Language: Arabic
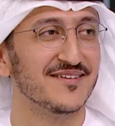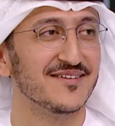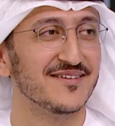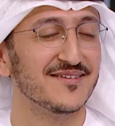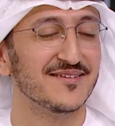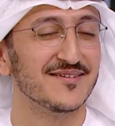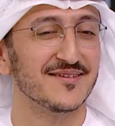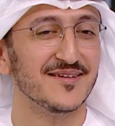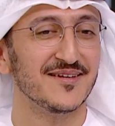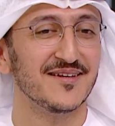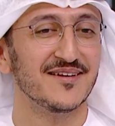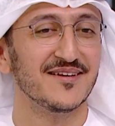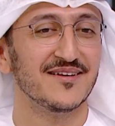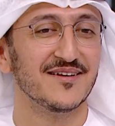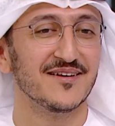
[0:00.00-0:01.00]
آه،
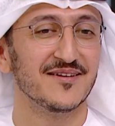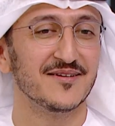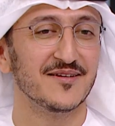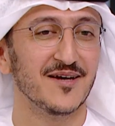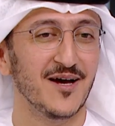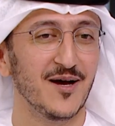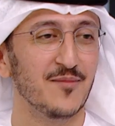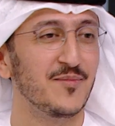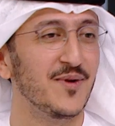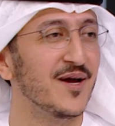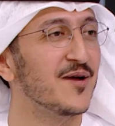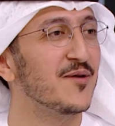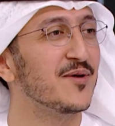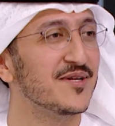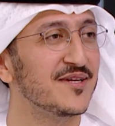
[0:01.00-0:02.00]
يعني احب
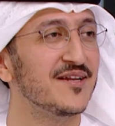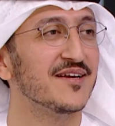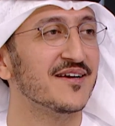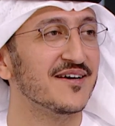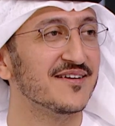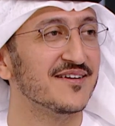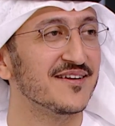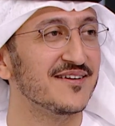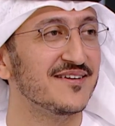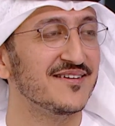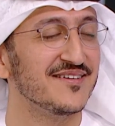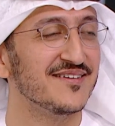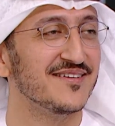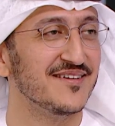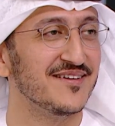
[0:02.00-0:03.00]
حيواني اللي كان
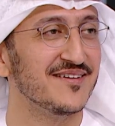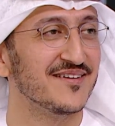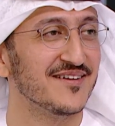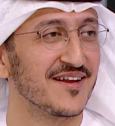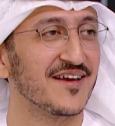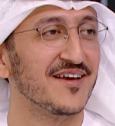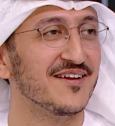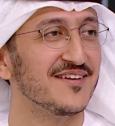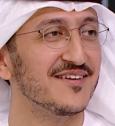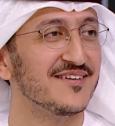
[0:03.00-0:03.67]
الخيل